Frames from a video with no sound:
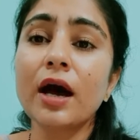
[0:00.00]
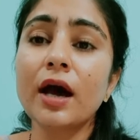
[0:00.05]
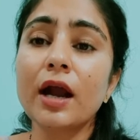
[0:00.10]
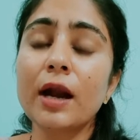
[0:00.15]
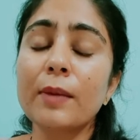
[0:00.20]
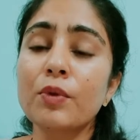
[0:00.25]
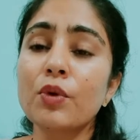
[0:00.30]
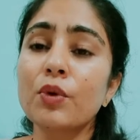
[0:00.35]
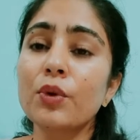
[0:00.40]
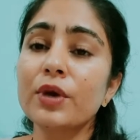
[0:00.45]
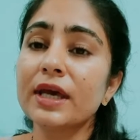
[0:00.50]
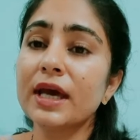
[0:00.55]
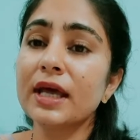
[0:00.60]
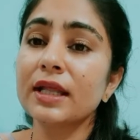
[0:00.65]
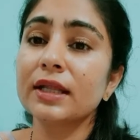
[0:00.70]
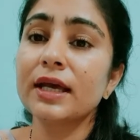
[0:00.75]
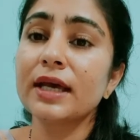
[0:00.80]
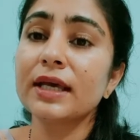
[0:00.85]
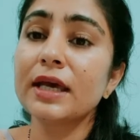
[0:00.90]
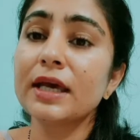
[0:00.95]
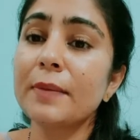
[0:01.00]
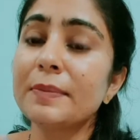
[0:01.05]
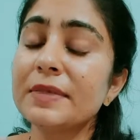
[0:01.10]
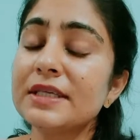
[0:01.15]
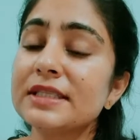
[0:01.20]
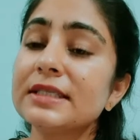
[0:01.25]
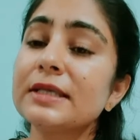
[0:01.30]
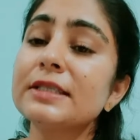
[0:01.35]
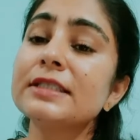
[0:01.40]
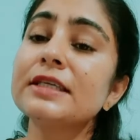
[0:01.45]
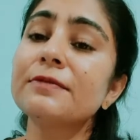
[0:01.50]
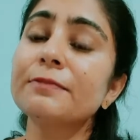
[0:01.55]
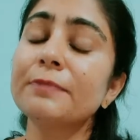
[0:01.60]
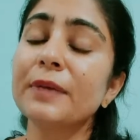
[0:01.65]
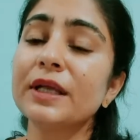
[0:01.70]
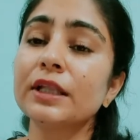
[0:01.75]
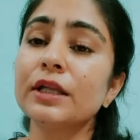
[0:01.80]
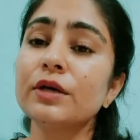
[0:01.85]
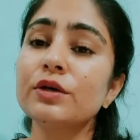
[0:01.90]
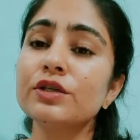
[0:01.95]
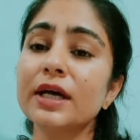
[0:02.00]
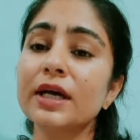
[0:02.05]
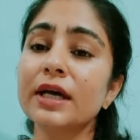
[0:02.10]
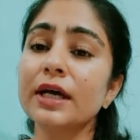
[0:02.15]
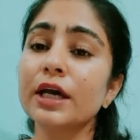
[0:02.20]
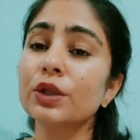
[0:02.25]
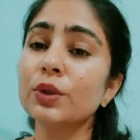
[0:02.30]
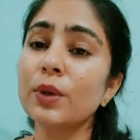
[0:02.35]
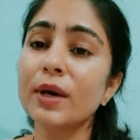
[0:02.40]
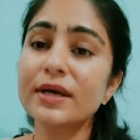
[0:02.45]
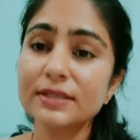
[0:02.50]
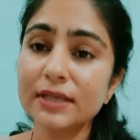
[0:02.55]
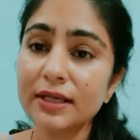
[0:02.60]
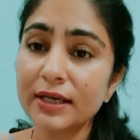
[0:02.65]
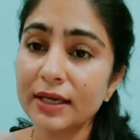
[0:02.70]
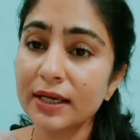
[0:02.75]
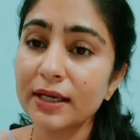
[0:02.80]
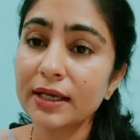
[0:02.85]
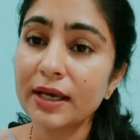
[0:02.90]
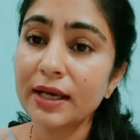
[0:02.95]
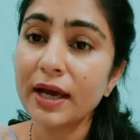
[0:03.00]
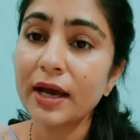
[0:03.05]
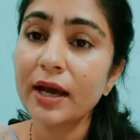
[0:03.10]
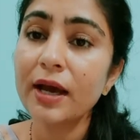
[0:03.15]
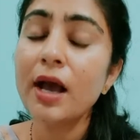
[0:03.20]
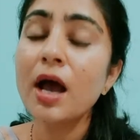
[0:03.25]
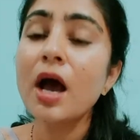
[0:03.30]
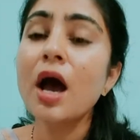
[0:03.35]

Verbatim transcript: अगर आपको कोई कहता है कि आप इससे सिर्फ पतले हो जाएंगे तो ऐसा नहीं है